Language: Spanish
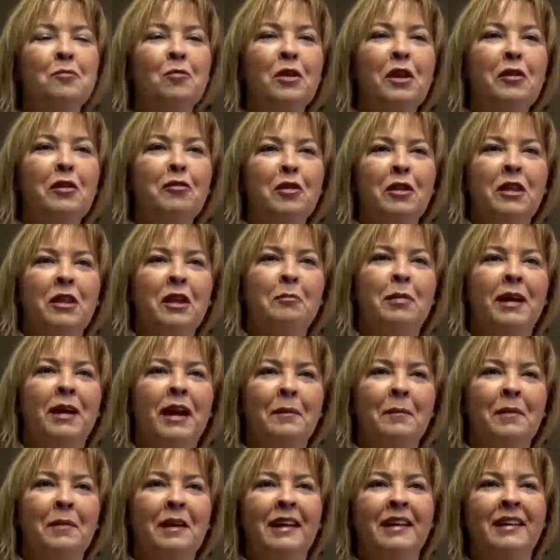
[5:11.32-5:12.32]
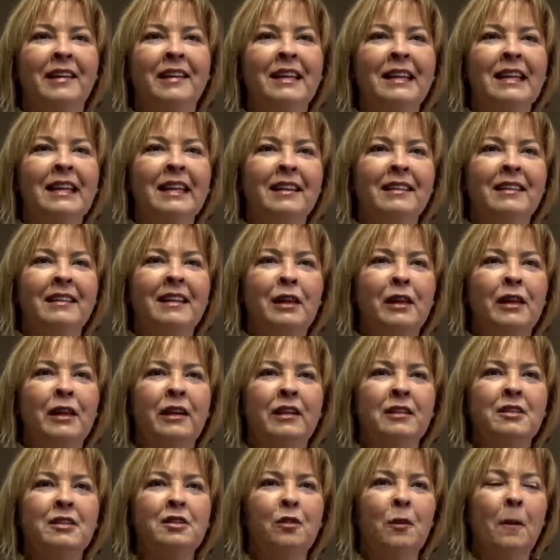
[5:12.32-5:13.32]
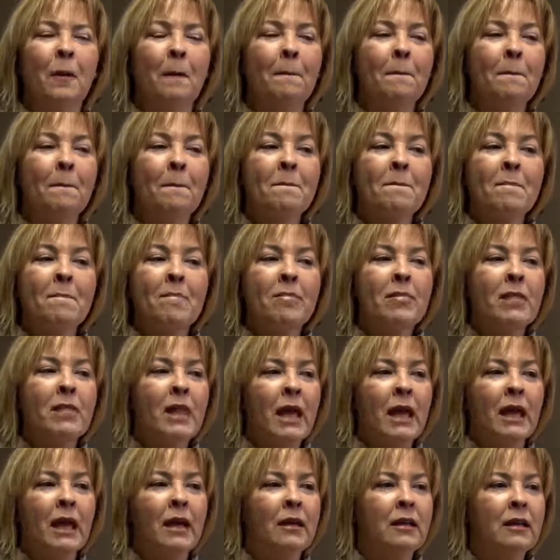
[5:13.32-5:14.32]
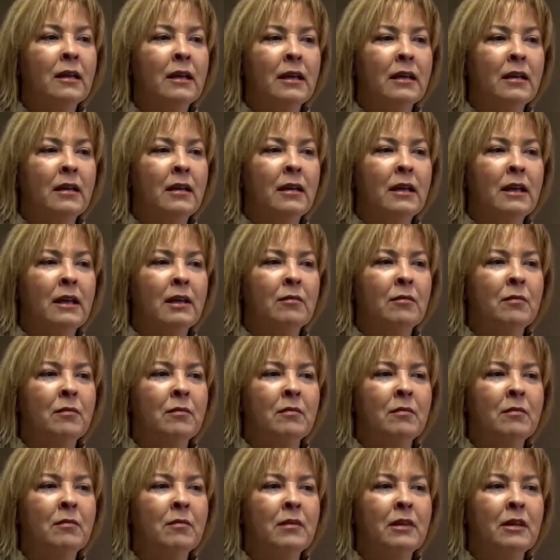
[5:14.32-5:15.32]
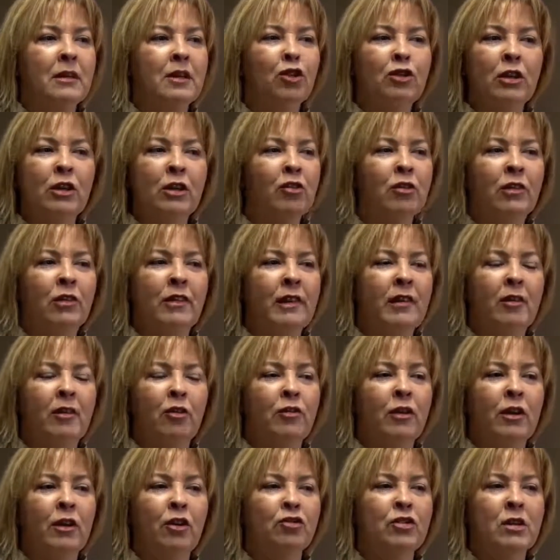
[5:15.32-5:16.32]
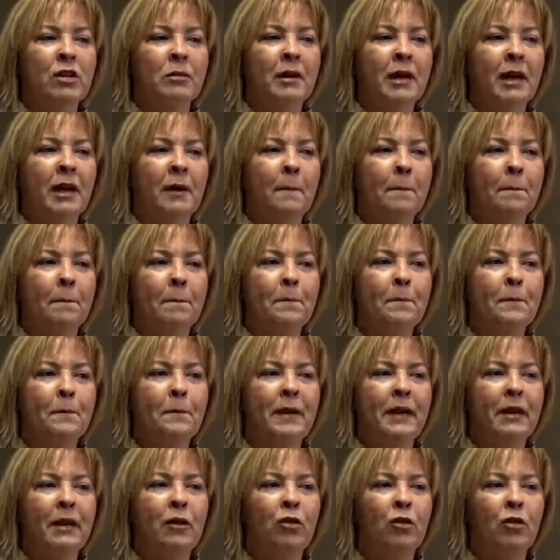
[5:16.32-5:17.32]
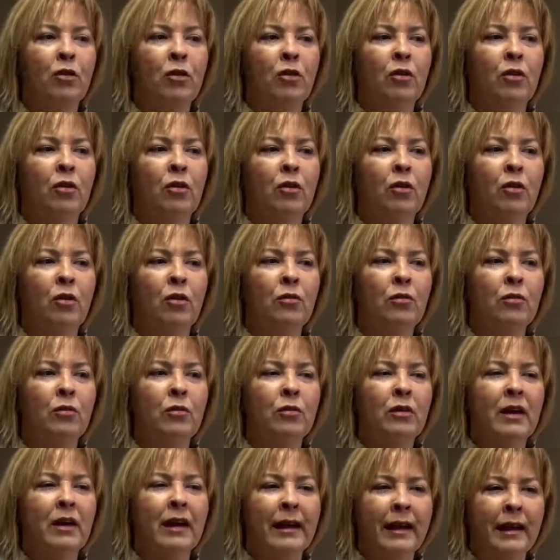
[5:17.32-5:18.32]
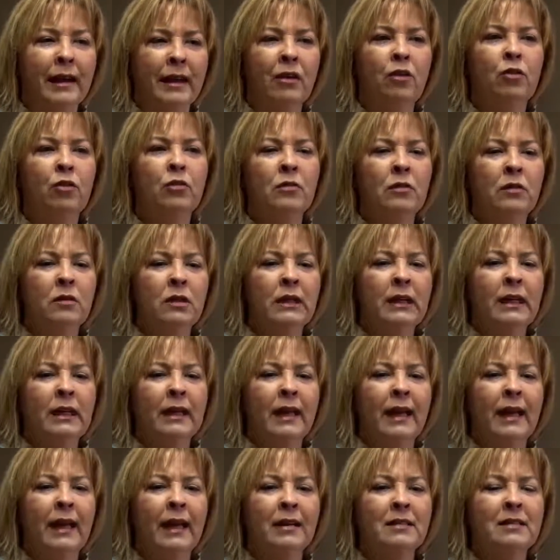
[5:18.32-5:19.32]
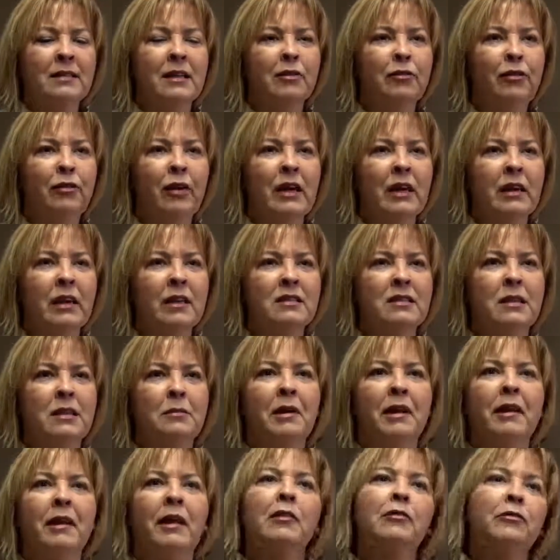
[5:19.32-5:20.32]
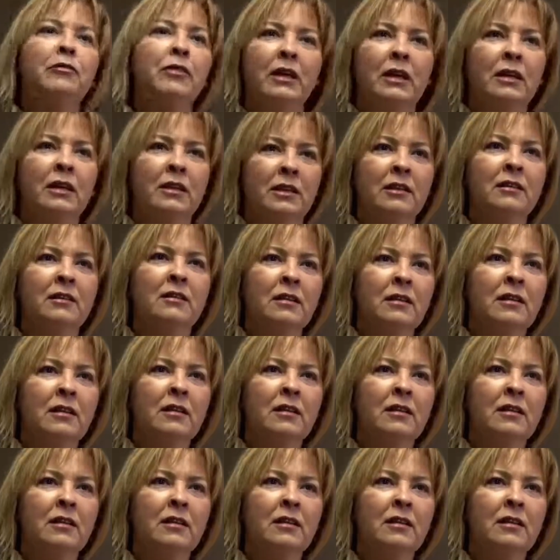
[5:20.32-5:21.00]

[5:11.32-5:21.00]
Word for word: muy difícil para mí decir eso. Eh, no tengo ni idea de dónde nos llevará, pero creo que a ser felices de verdad, fíjate.